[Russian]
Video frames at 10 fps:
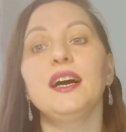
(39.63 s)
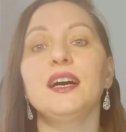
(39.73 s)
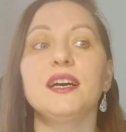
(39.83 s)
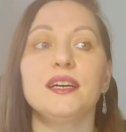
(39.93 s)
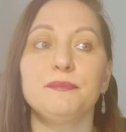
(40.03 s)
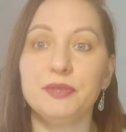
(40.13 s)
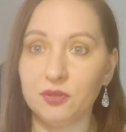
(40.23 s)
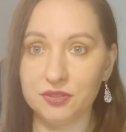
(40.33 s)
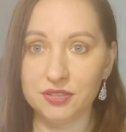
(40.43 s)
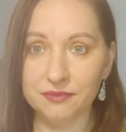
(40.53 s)
А,
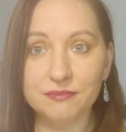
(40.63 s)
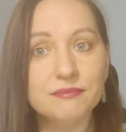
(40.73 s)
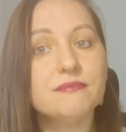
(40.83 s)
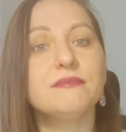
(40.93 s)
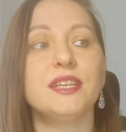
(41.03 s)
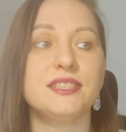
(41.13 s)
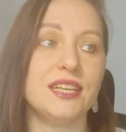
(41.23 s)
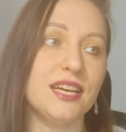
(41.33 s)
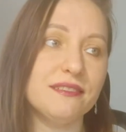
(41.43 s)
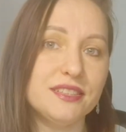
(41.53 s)
Берете,
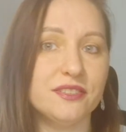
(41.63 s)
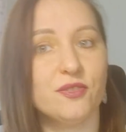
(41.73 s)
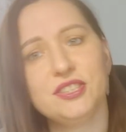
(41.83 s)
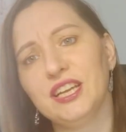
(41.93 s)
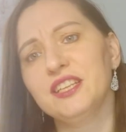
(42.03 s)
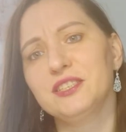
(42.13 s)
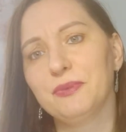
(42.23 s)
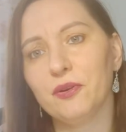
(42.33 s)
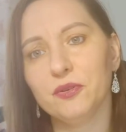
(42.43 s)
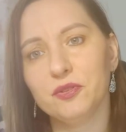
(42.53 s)
настраиваетесь, включаете
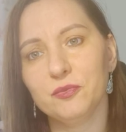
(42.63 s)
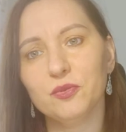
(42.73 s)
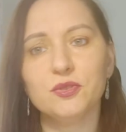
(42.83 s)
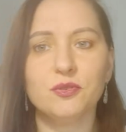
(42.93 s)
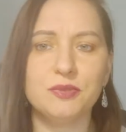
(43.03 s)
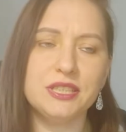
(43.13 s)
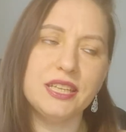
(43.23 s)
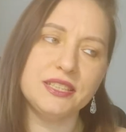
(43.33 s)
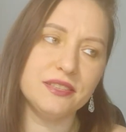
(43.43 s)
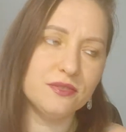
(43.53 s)
спокойную музыку,
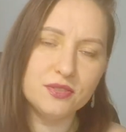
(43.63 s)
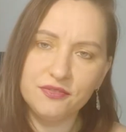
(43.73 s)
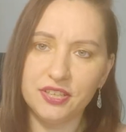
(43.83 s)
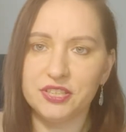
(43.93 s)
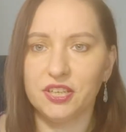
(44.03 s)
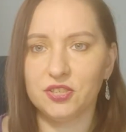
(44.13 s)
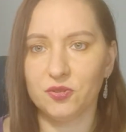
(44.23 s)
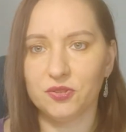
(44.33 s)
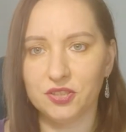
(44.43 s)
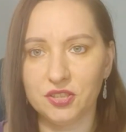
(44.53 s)
медитативные свечки или
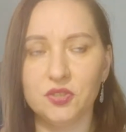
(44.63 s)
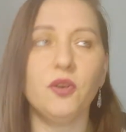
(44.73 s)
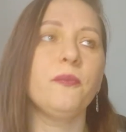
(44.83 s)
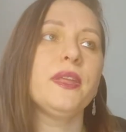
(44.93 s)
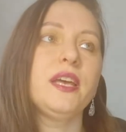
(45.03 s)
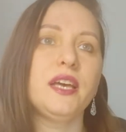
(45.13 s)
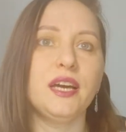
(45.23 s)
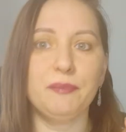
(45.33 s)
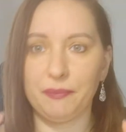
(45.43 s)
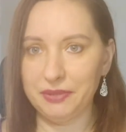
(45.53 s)
что-то еще.
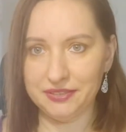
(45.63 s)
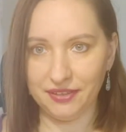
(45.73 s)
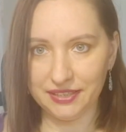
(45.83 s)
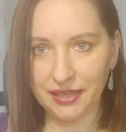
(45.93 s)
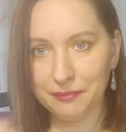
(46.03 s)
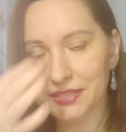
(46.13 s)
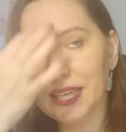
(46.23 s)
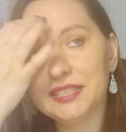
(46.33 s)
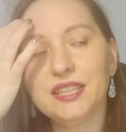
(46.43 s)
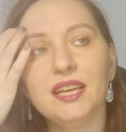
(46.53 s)
Попить воды
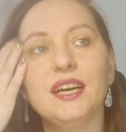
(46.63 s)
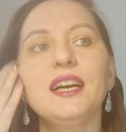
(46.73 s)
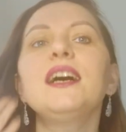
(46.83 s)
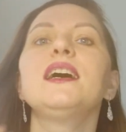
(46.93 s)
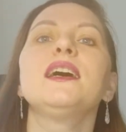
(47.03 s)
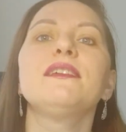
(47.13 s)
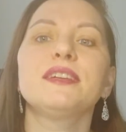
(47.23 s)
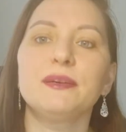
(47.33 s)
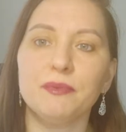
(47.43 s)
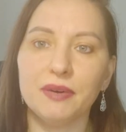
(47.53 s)
обязательно. А,
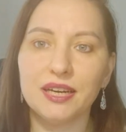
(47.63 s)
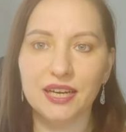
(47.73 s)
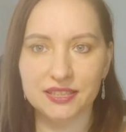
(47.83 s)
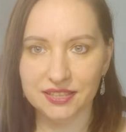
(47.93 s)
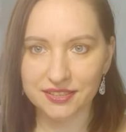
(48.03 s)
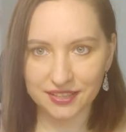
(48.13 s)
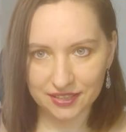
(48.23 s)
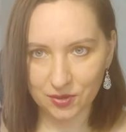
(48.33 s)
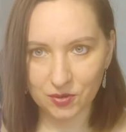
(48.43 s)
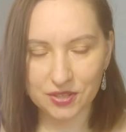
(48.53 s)
вода помогает
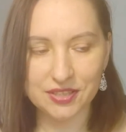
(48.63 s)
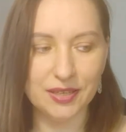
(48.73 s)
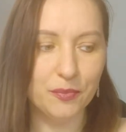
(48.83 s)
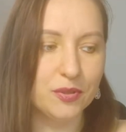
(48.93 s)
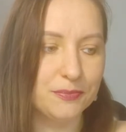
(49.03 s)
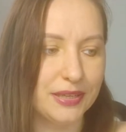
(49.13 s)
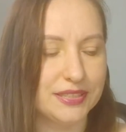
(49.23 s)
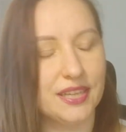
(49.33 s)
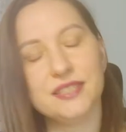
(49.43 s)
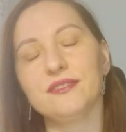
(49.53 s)
сонастроиться с собой, с
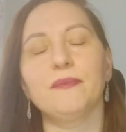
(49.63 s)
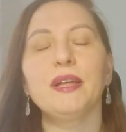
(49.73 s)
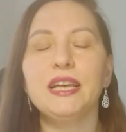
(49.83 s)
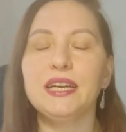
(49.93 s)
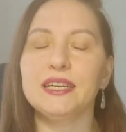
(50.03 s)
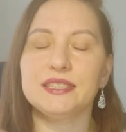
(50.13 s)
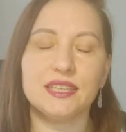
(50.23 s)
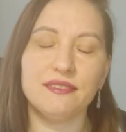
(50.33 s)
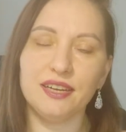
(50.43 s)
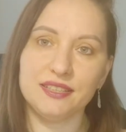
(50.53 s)
пространством.
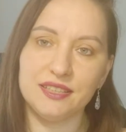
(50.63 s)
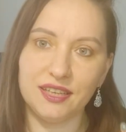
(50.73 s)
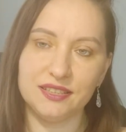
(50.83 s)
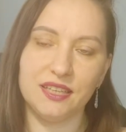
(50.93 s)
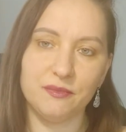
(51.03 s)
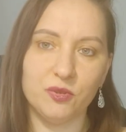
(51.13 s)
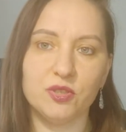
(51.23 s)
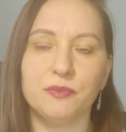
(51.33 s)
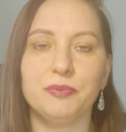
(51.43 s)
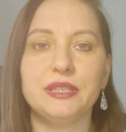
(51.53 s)
Закрывайте глаза,
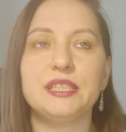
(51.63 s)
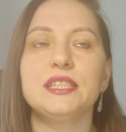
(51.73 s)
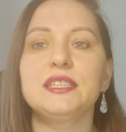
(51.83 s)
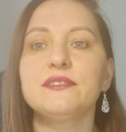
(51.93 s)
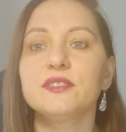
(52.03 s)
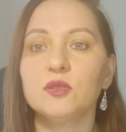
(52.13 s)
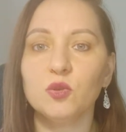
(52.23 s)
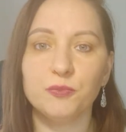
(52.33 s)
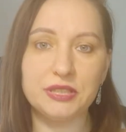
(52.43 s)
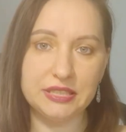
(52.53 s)
немножко подышите,
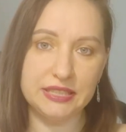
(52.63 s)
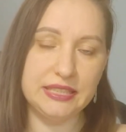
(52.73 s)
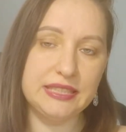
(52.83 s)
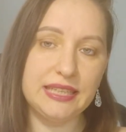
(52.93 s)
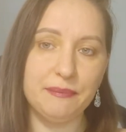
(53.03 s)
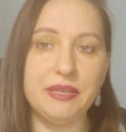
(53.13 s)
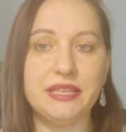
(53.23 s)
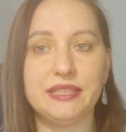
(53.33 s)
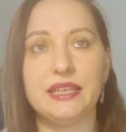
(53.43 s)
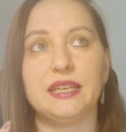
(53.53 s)
вслух произнесите
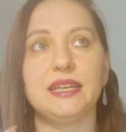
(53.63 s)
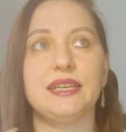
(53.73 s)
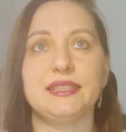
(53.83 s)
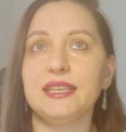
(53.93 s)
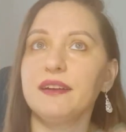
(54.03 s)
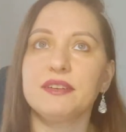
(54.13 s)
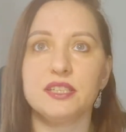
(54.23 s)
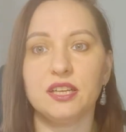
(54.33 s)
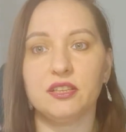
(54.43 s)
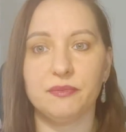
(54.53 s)
намерение. Я
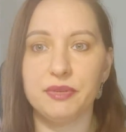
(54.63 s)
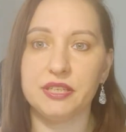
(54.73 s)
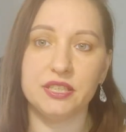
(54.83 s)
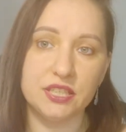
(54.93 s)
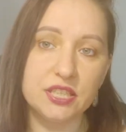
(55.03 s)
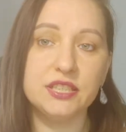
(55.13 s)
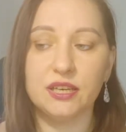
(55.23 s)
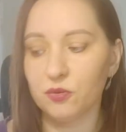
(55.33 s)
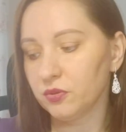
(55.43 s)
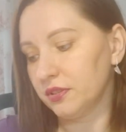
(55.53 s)
выражаю намерение решить
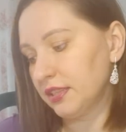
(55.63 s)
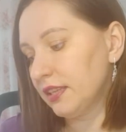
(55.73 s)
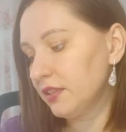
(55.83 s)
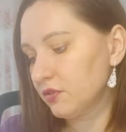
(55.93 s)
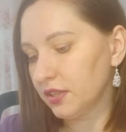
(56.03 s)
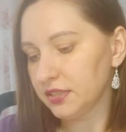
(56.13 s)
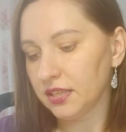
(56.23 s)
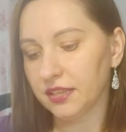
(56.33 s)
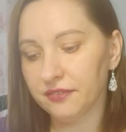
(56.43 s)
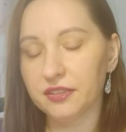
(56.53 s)
такую-то задачу,
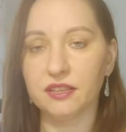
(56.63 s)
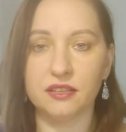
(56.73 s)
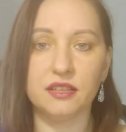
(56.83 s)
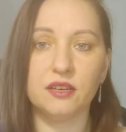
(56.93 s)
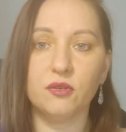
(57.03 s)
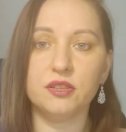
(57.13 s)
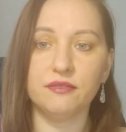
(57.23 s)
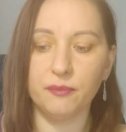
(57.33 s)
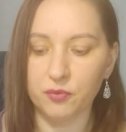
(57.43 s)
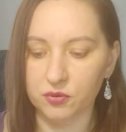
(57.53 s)
найти ответ на такой-то
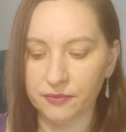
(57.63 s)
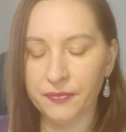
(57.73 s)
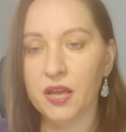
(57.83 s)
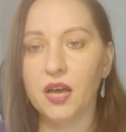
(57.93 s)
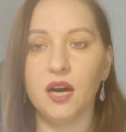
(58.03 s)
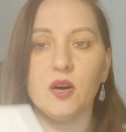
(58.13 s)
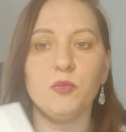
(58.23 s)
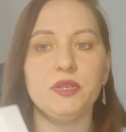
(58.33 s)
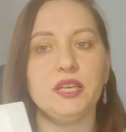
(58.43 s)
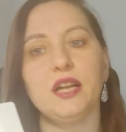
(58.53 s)
вопрос. У
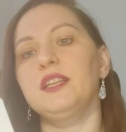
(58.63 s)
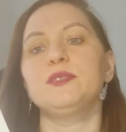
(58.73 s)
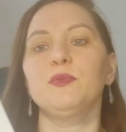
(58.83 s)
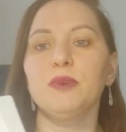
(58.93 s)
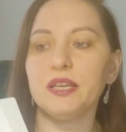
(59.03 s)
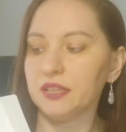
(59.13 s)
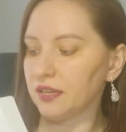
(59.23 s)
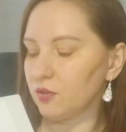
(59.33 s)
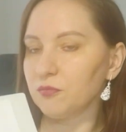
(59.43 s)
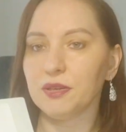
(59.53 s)
меня лист бумаги, на
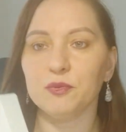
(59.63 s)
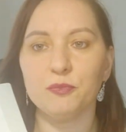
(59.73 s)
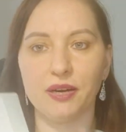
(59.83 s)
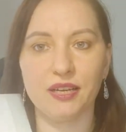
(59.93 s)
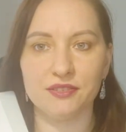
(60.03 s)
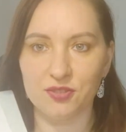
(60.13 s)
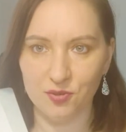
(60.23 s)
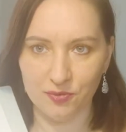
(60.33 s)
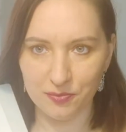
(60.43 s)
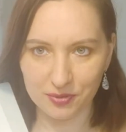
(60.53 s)
котором я буду показывать сказать,
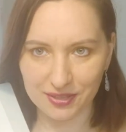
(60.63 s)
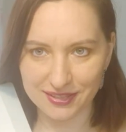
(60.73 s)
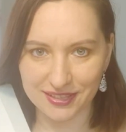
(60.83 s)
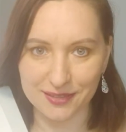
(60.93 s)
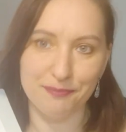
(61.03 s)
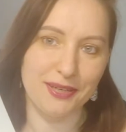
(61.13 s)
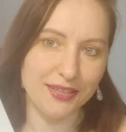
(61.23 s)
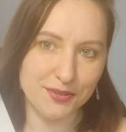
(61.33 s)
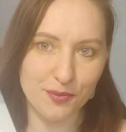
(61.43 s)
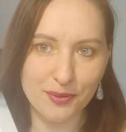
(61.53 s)
что вы будете делать.
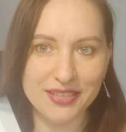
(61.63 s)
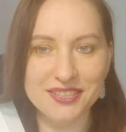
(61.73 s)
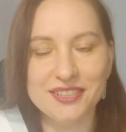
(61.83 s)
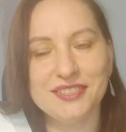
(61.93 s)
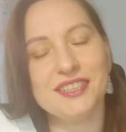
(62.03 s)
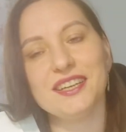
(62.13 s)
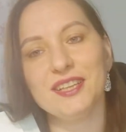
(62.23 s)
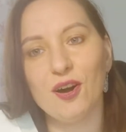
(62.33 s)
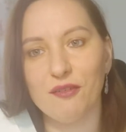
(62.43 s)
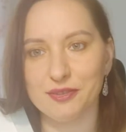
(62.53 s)
Практику проделайте,
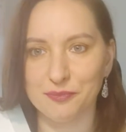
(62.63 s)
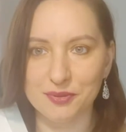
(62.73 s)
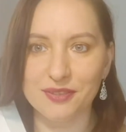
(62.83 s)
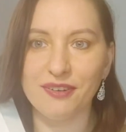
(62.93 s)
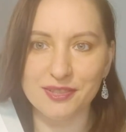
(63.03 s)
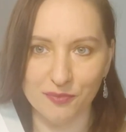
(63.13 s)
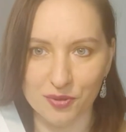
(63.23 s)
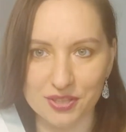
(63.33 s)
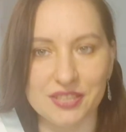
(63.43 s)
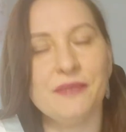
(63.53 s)
когда у вас будет
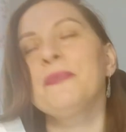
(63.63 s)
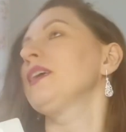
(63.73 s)
возможность.